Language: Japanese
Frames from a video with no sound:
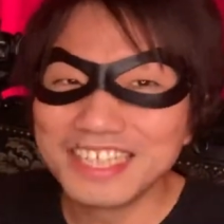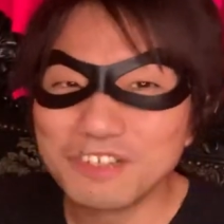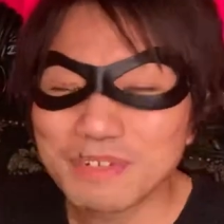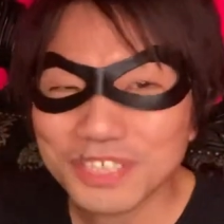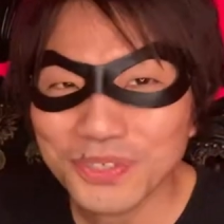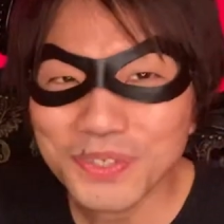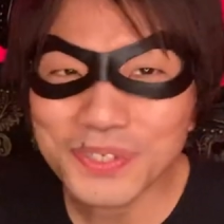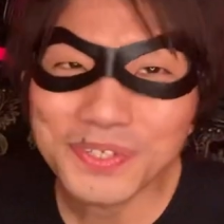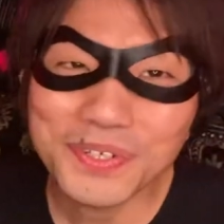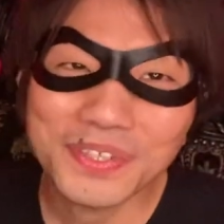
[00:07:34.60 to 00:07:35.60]
まあそう
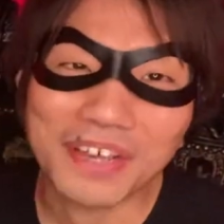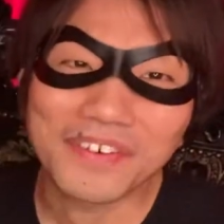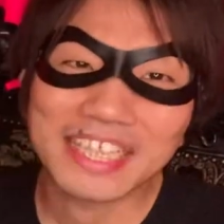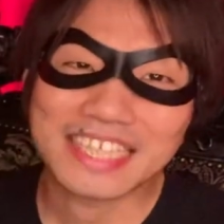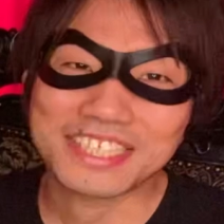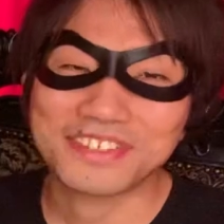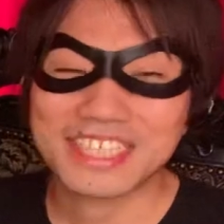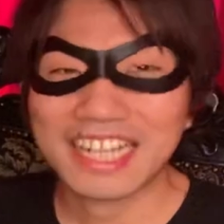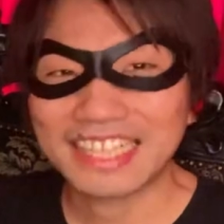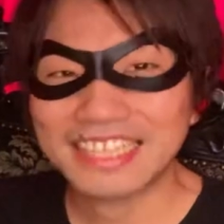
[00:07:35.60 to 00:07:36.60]
いうようなお話をし
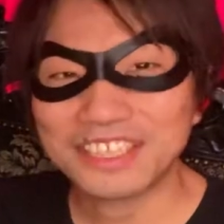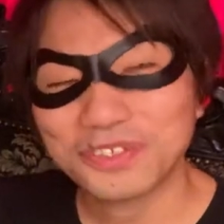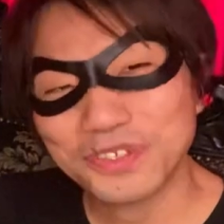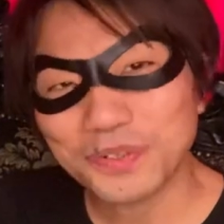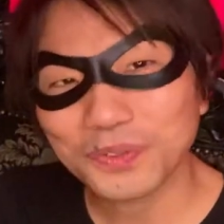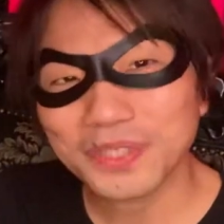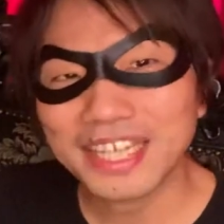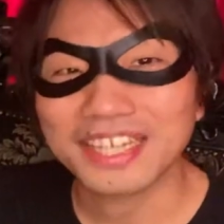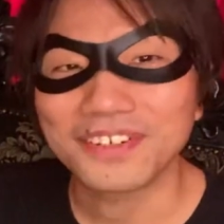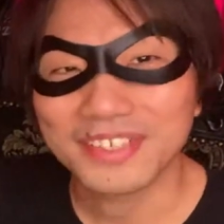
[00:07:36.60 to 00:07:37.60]
たかったということ
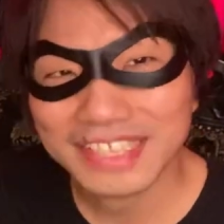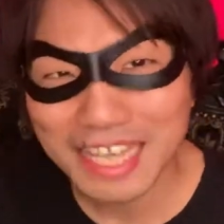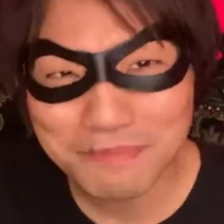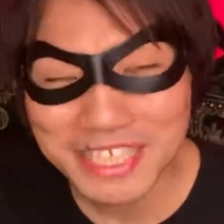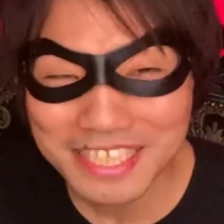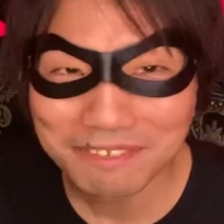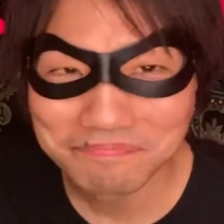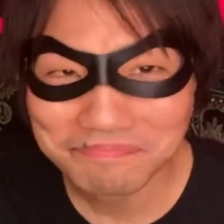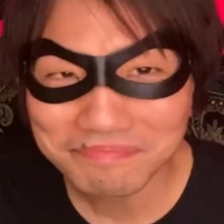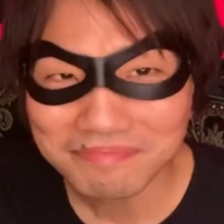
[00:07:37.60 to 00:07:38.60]
でございました。
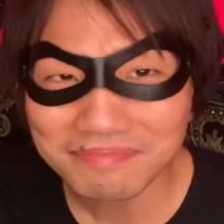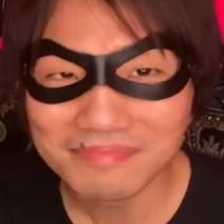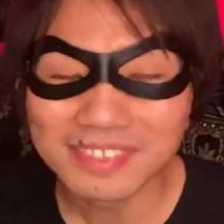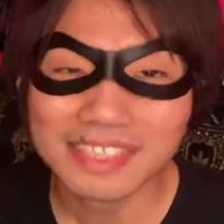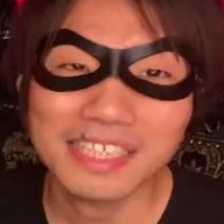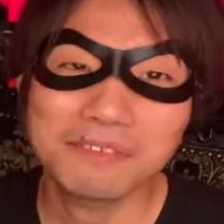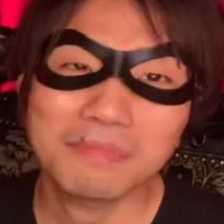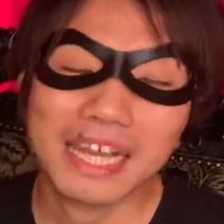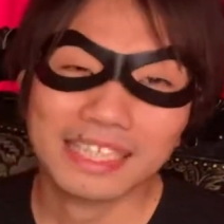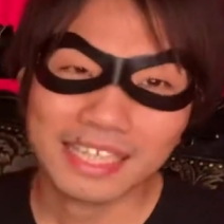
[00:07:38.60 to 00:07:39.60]

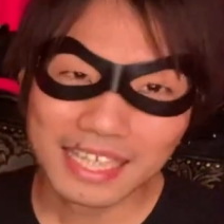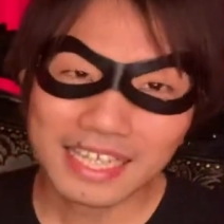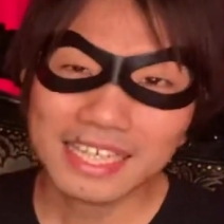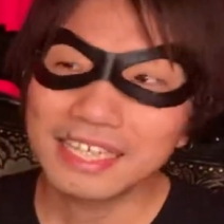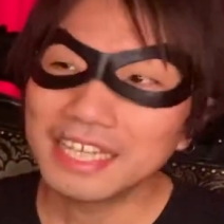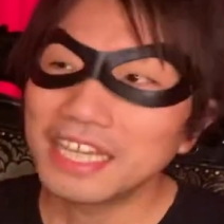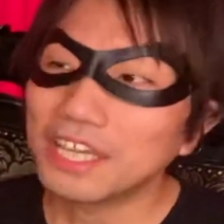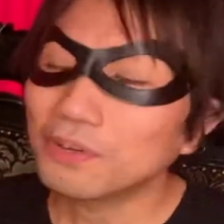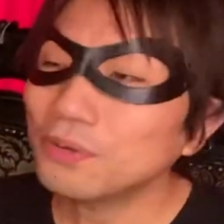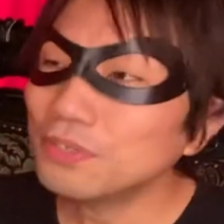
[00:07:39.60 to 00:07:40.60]
まあね、
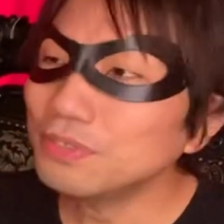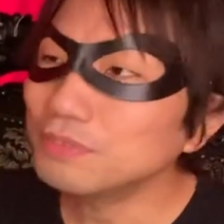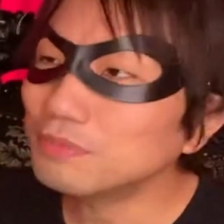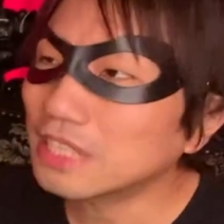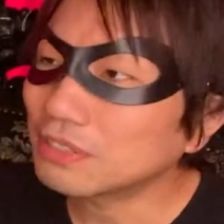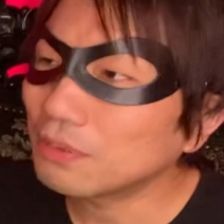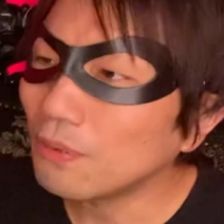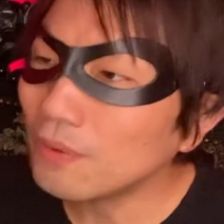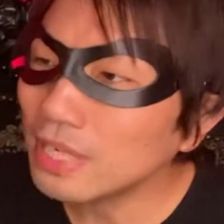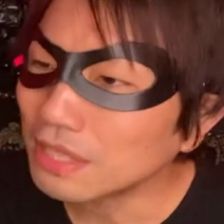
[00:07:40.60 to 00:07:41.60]
こういう
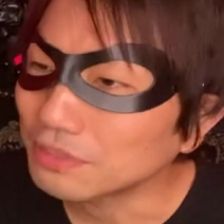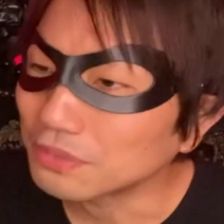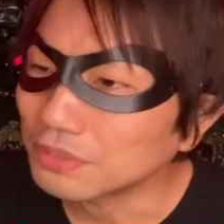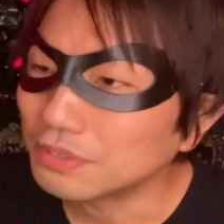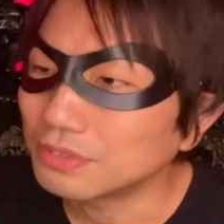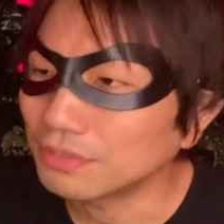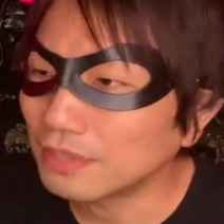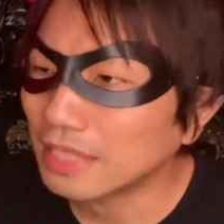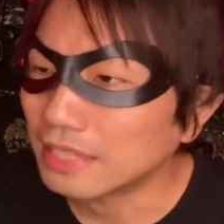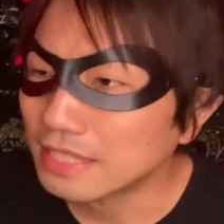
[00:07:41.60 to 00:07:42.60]
音楽というの
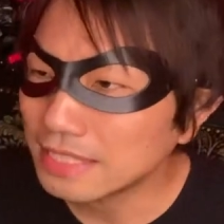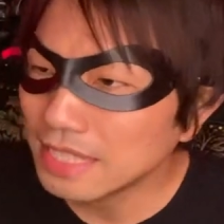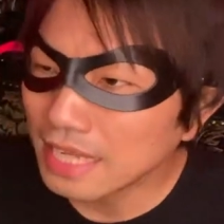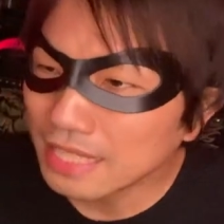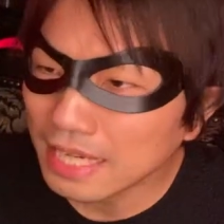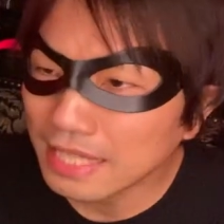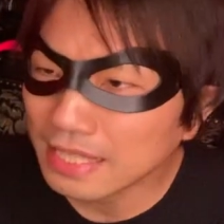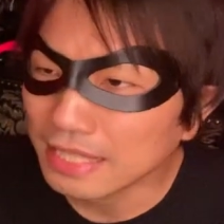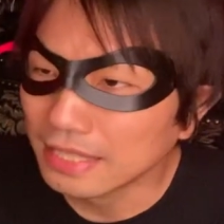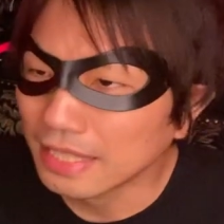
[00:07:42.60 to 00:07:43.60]
は時代背
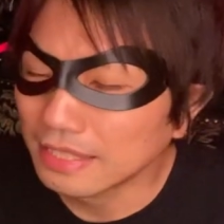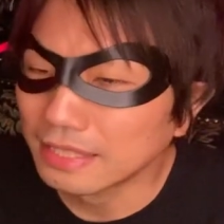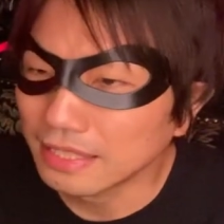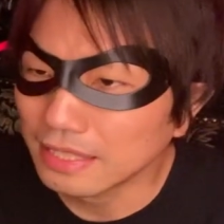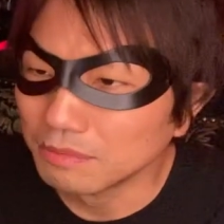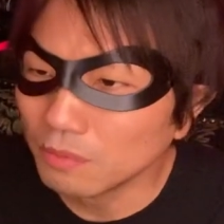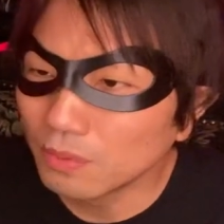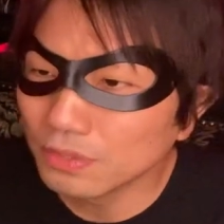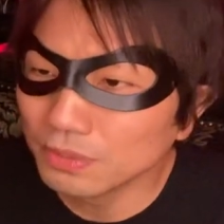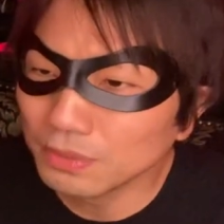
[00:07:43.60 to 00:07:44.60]
景であったり
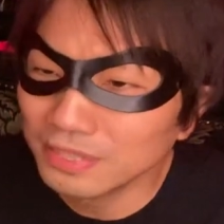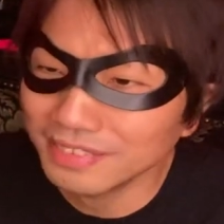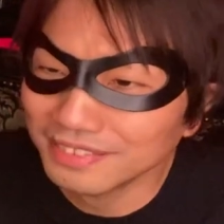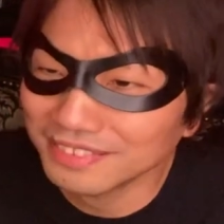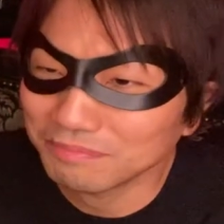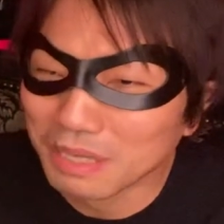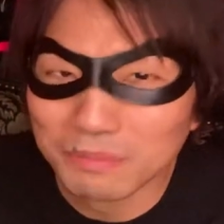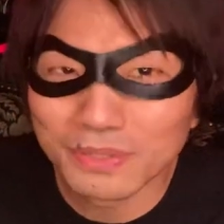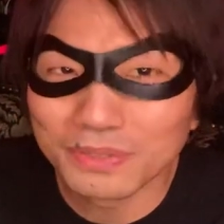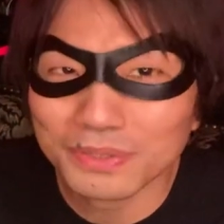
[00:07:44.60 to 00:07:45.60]
妄想、
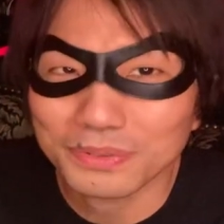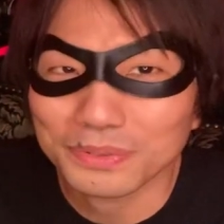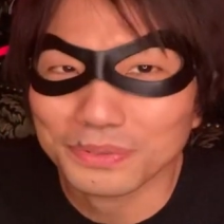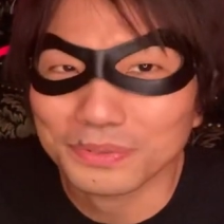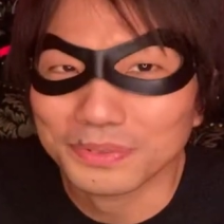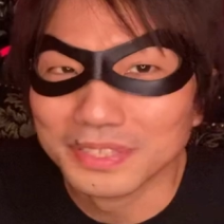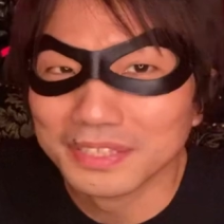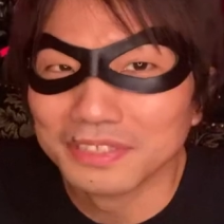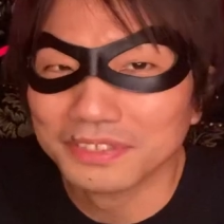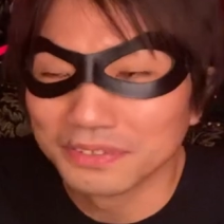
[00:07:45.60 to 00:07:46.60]
妄想力というところでつ
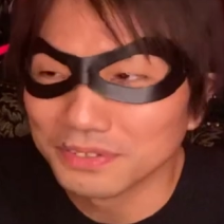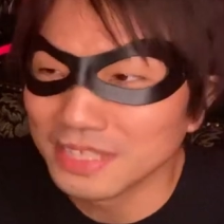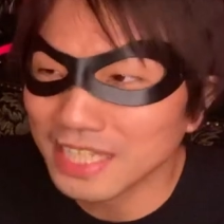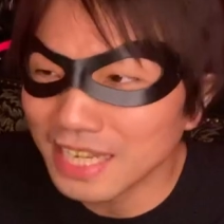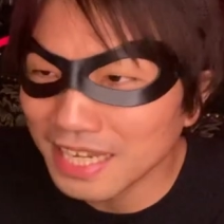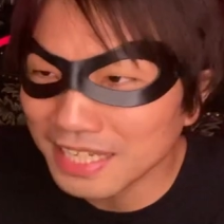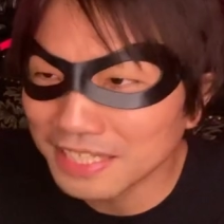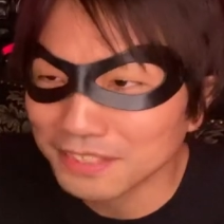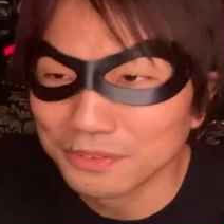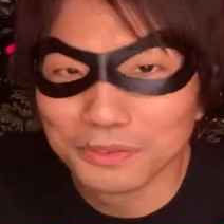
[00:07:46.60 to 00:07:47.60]
ながるんですけど、時代背
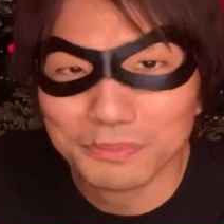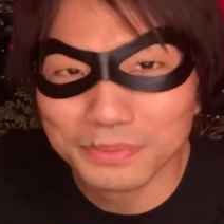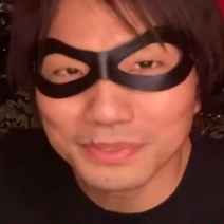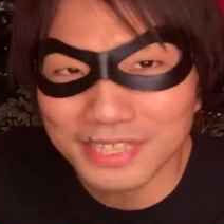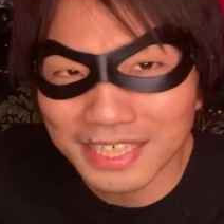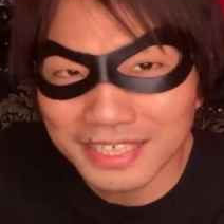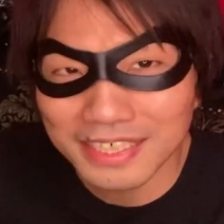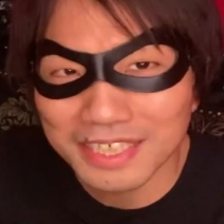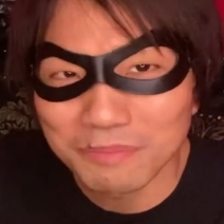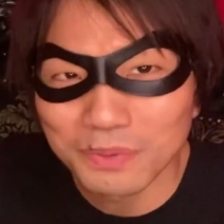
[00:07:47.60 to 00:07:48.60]
景というのは文化
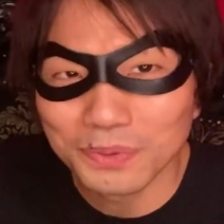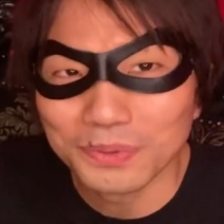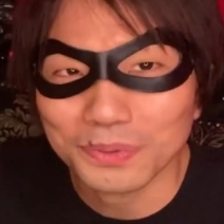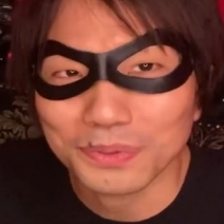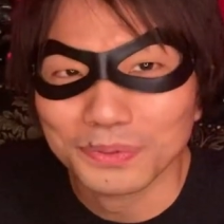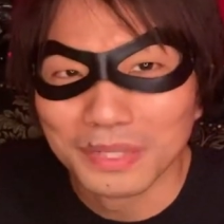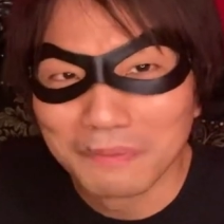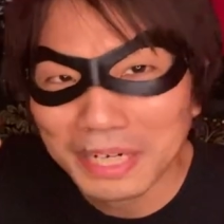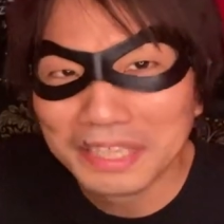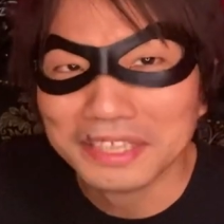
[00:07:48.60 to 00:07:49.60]
的なものというのが
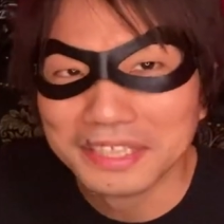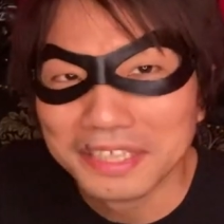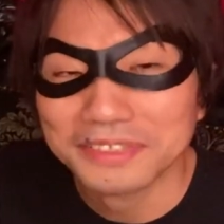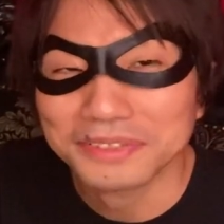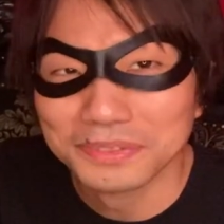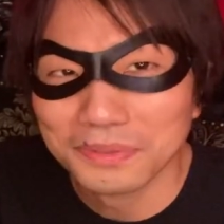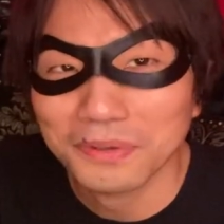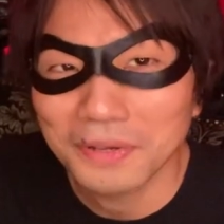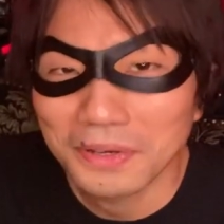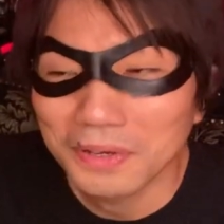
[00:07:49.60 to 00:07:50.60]
分かっていたりすると、